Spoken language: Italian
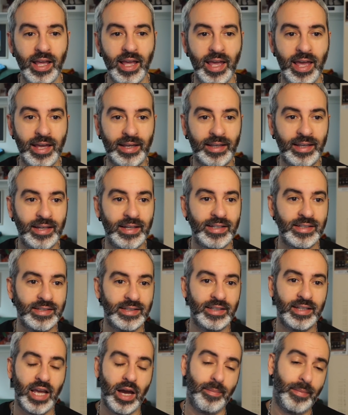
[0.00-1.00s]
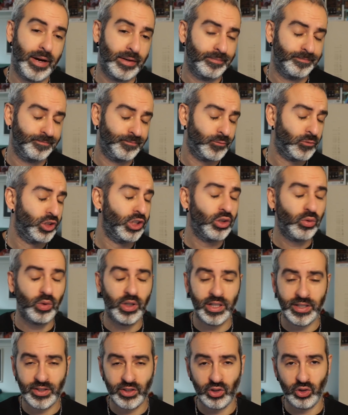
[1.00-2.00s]
e che si chiama 5
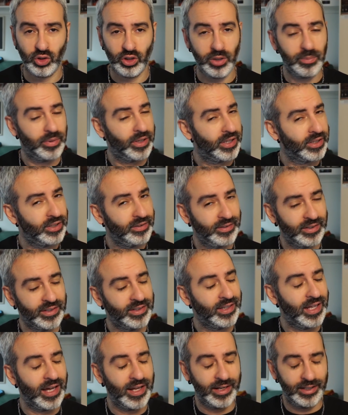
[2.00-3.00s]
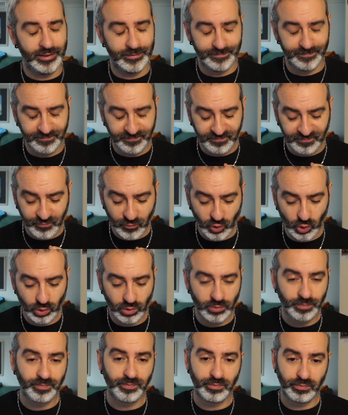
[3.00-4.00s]
lezioni per diventare
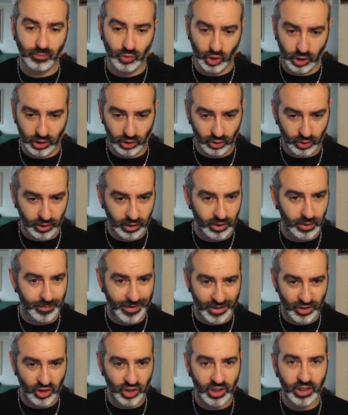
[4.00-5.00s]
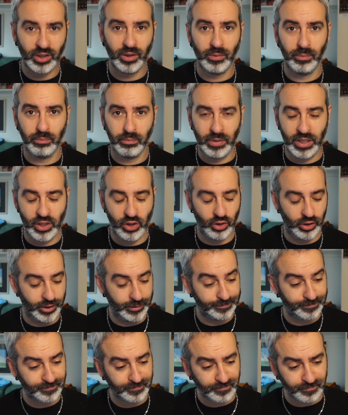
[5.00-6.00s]
un giocatore di Magic
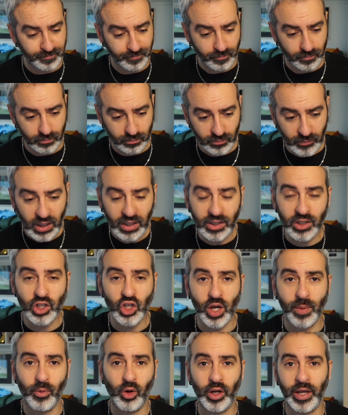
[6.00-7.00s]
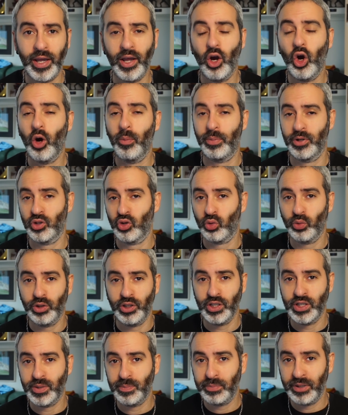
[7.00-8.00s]
migliore. Diciamo che ho preso
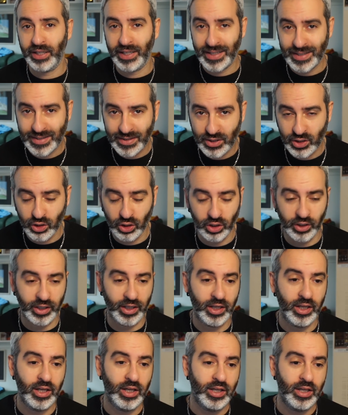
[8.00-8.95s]
quindi ispirazione